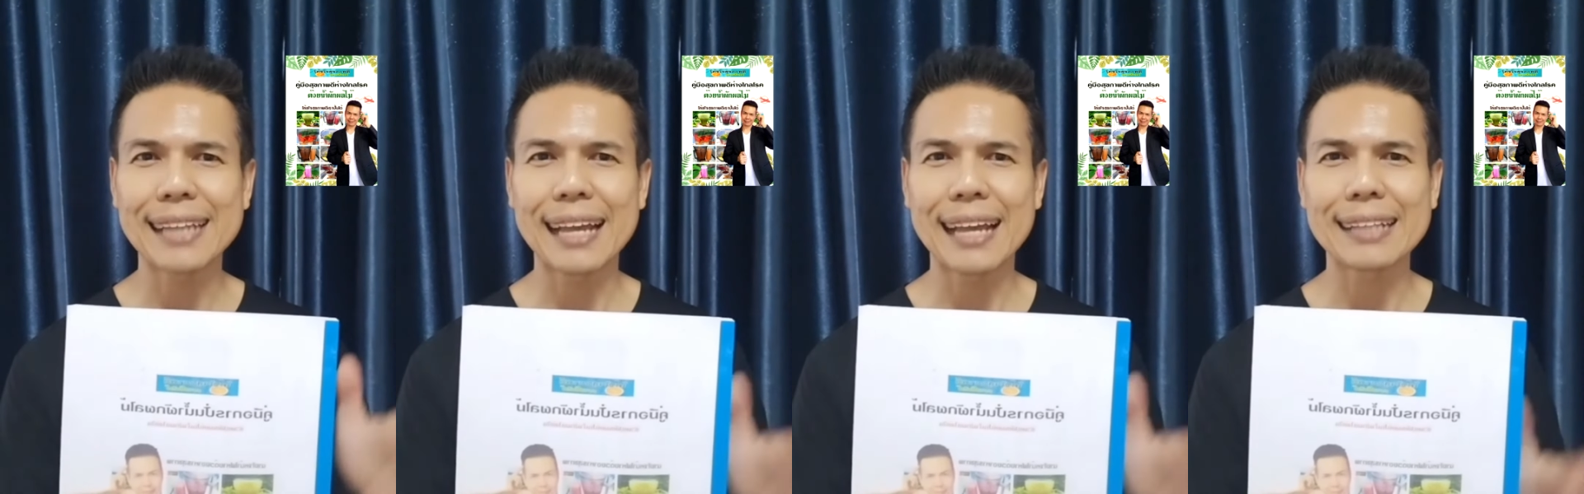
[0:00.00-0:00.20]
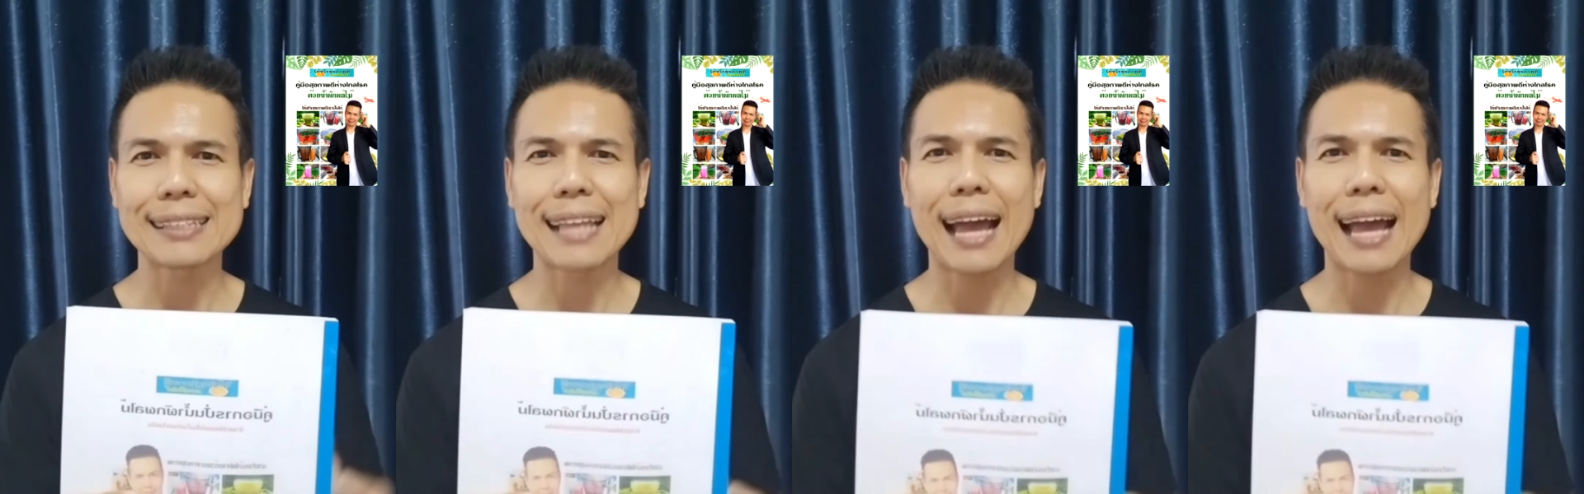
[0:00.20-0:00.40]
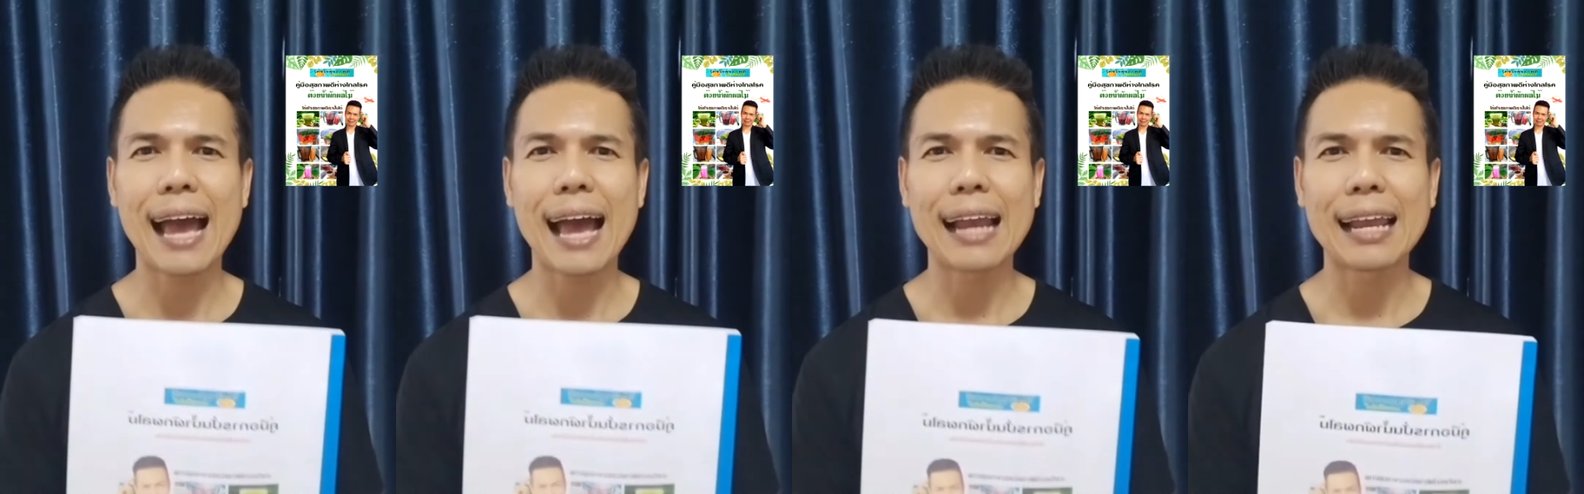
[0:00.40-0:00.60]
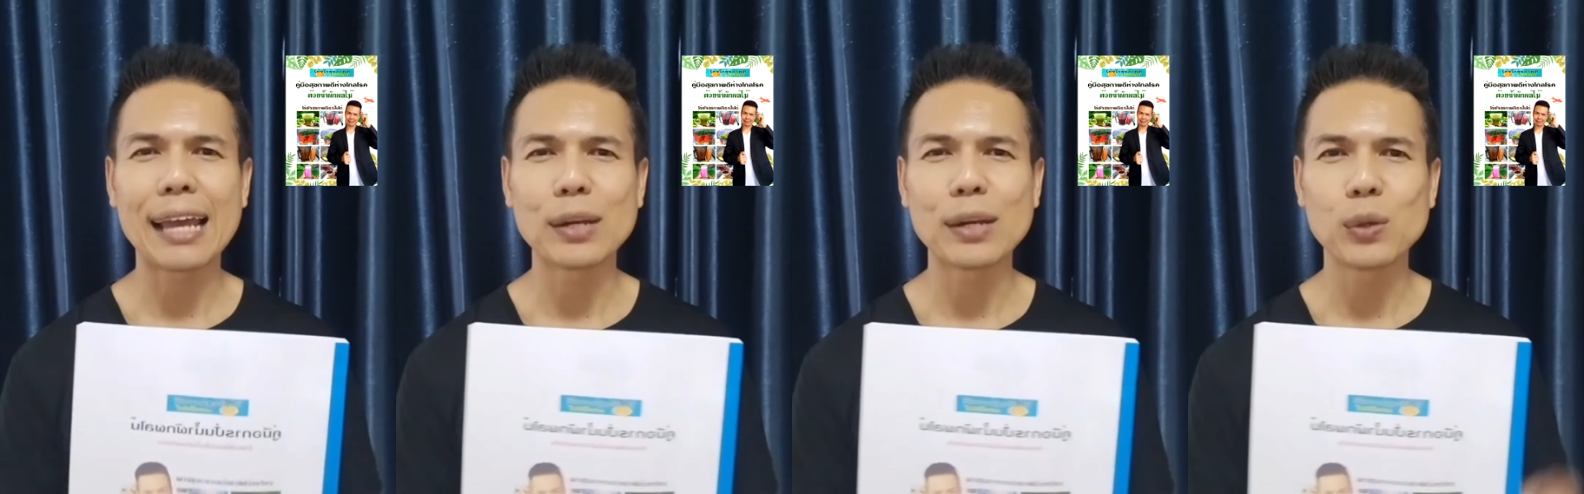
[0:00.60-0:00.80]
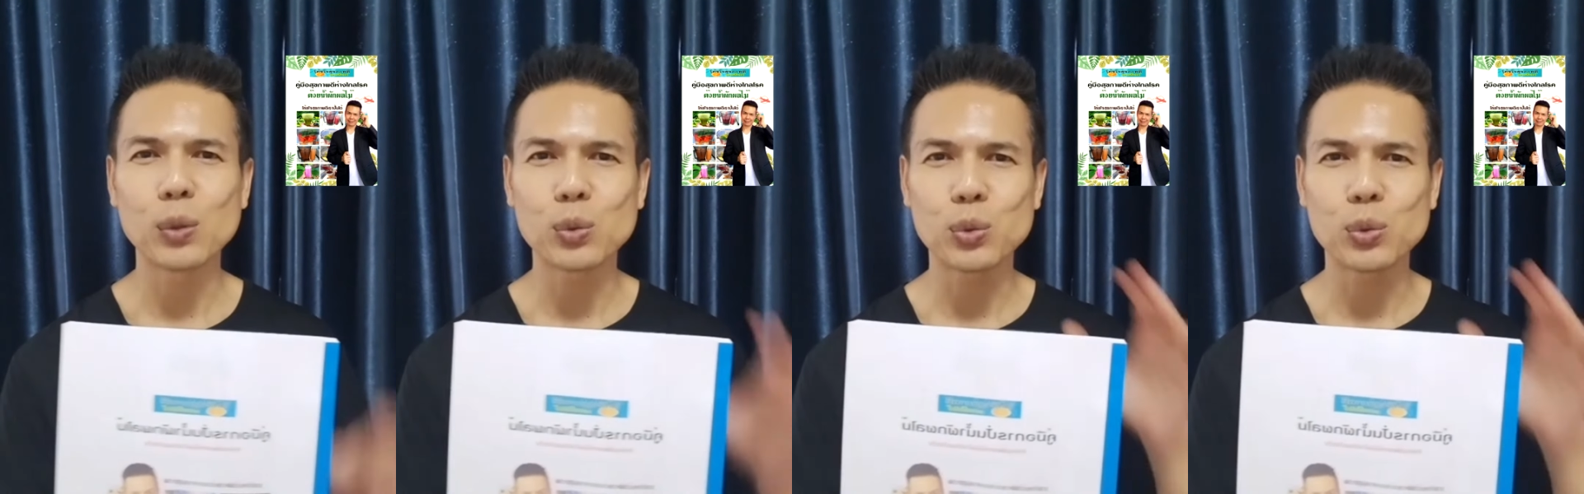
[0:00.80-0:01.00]
สายตา
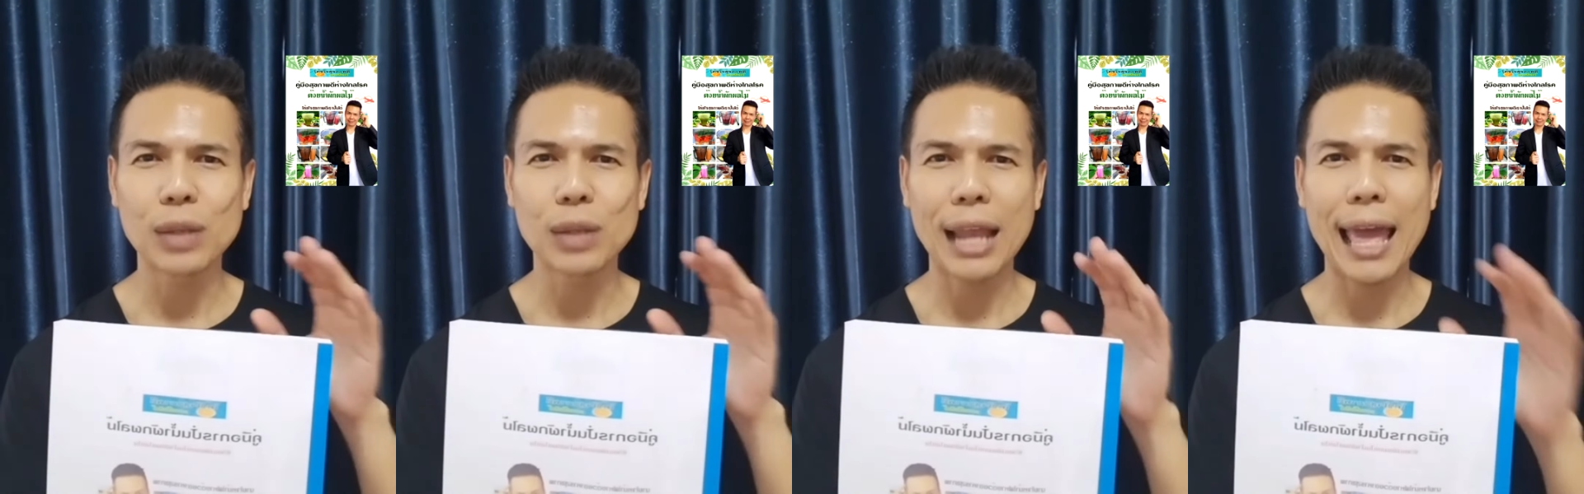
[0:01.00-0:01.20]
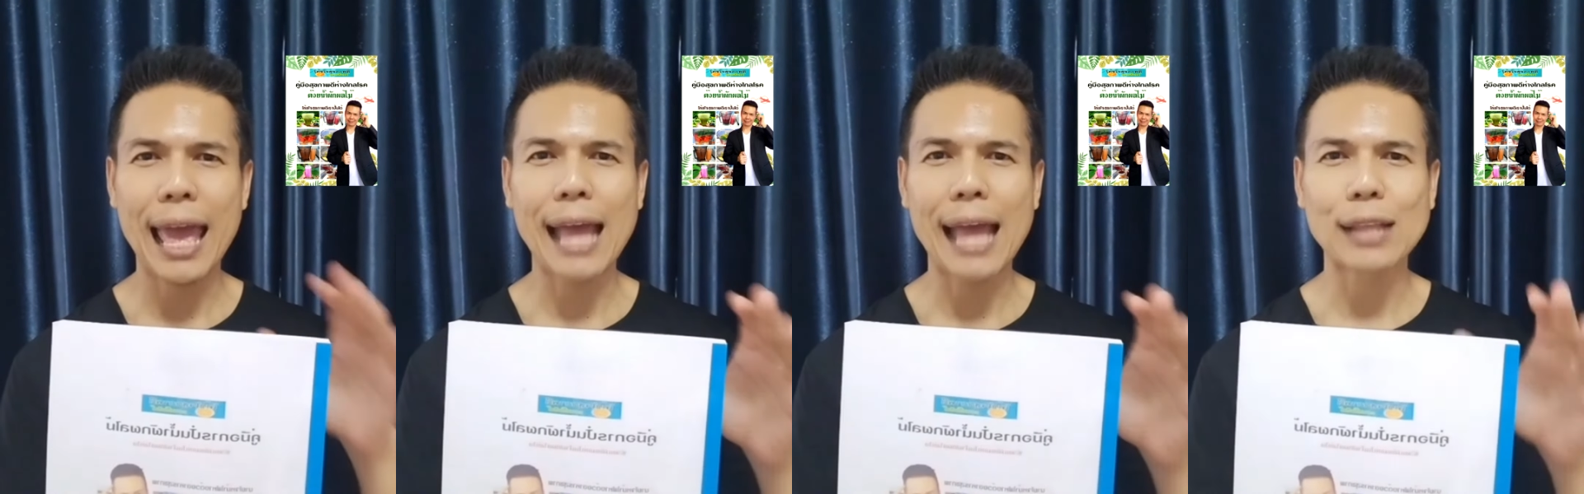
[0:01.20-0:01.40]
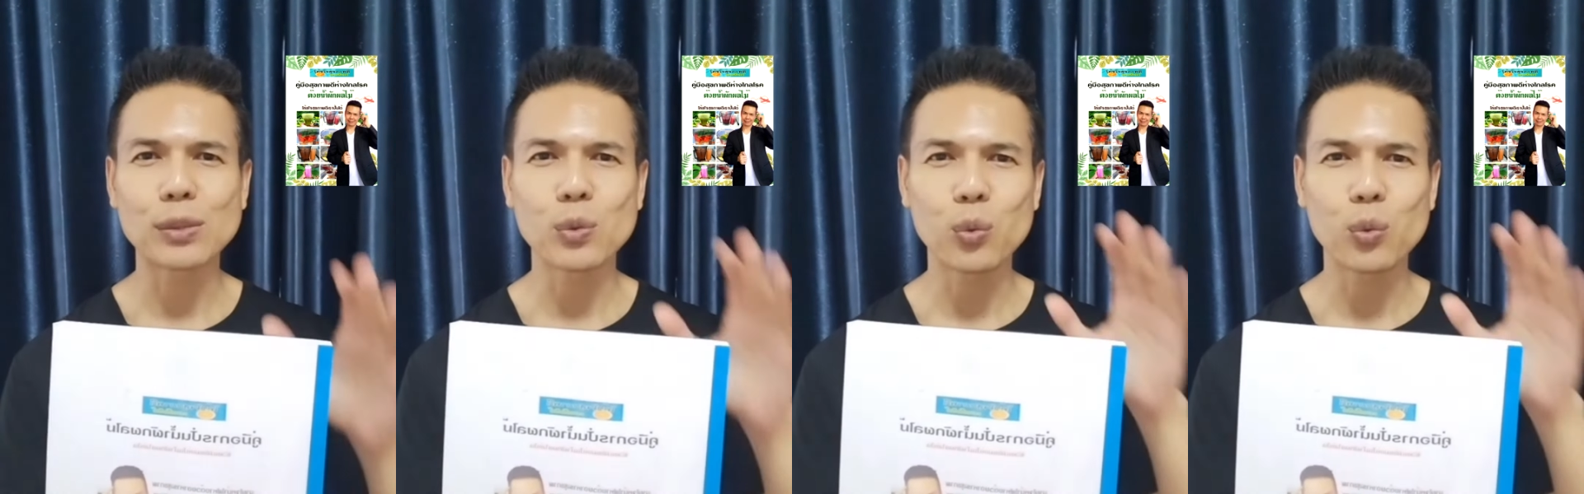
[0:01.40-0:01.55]
และดูแล